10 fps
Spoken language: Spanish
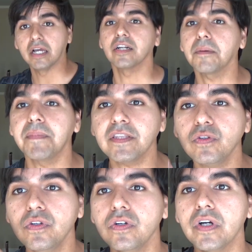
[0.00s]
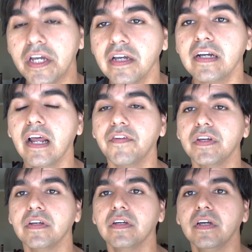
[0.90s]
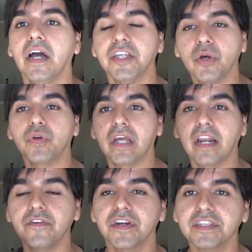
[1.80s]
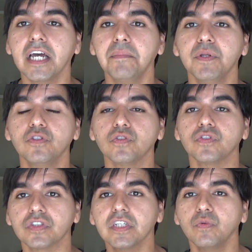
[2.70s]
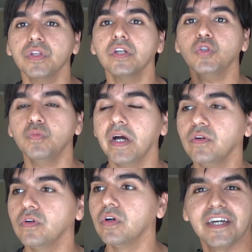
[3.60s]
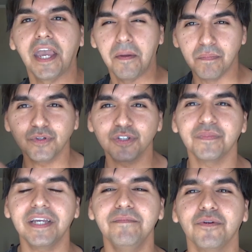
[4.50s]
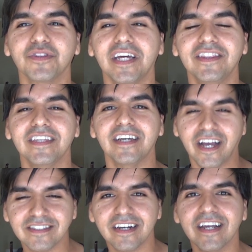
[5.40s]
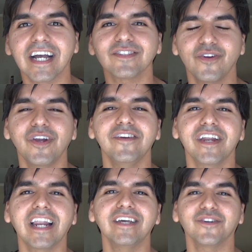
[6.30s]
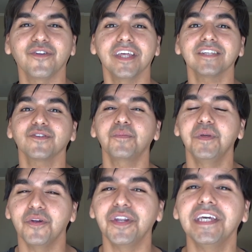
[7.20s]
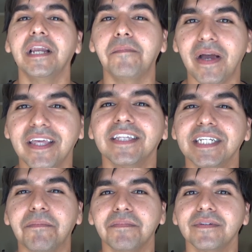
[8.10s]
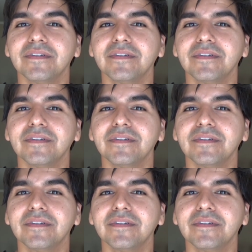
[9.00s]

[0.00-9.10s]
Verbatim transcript: El respeto es clave. Y aunque la libertad de expresión sea un derecho humano, es mucho más importante hacerle caso a los liberales que hoy día son minoría en el país de Trump.